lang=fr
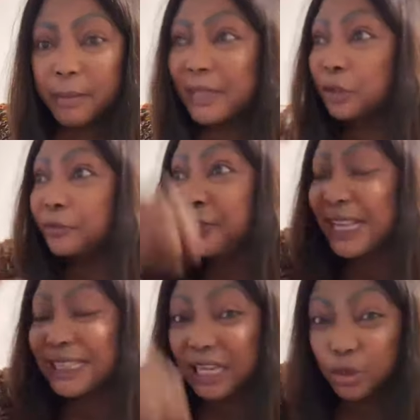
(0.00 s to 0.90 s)
Mais tu
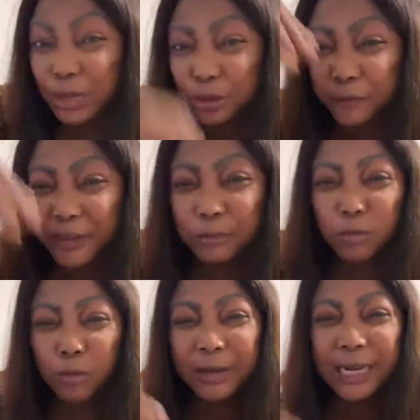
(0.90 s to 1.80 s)
viens t'asseoir sur
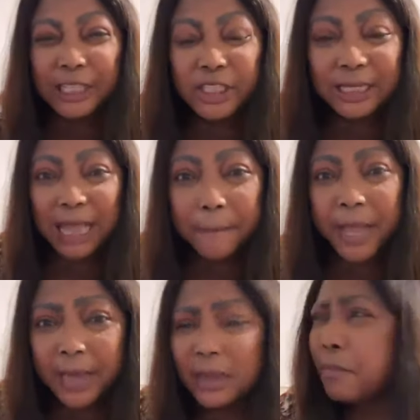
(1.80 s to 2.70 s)
Facebook ou clasher ta
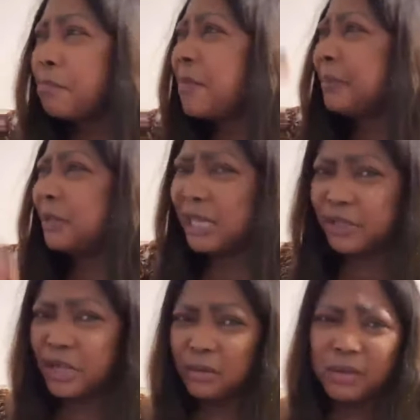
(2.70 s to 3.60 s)
mère, même ta
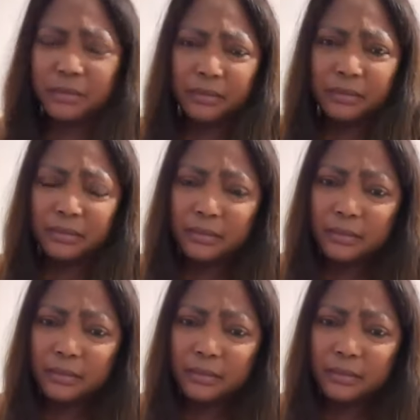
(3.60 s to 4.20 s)
soeur même.